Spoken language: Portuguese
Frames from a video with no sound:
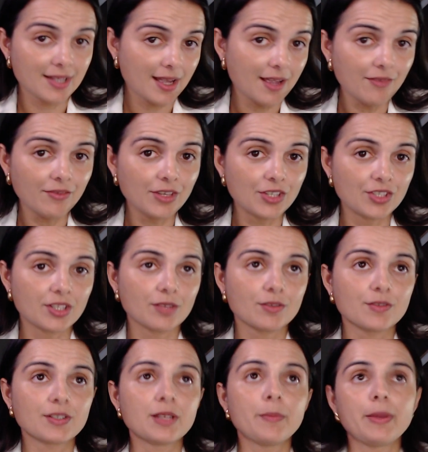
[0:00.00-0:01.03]
da revista. Então,
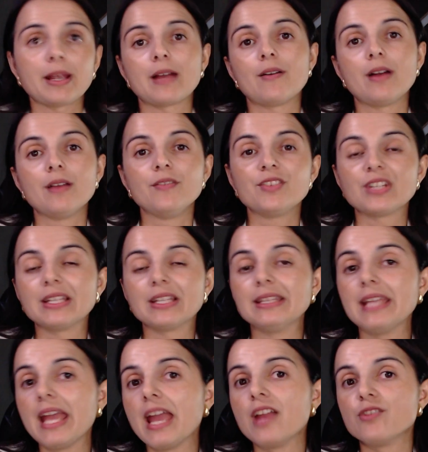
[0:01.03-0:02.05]
se você pegar uma revista
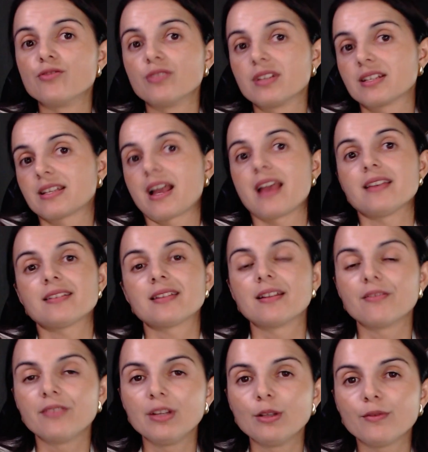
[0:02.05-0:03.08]
Nature, Science
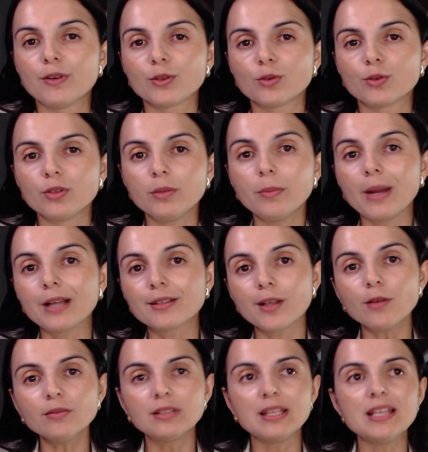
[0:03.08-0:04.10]
da vida, o fator de impacto
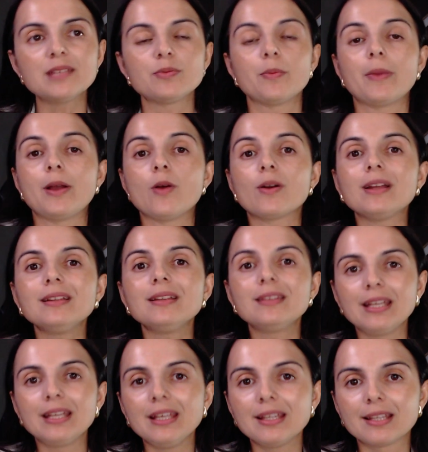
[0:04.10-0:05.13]
é altíssimo, maior que
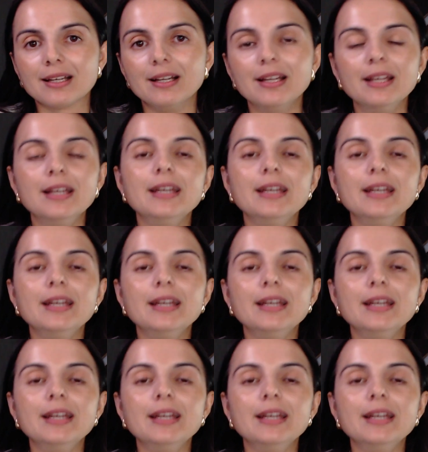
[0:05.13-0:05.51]
30.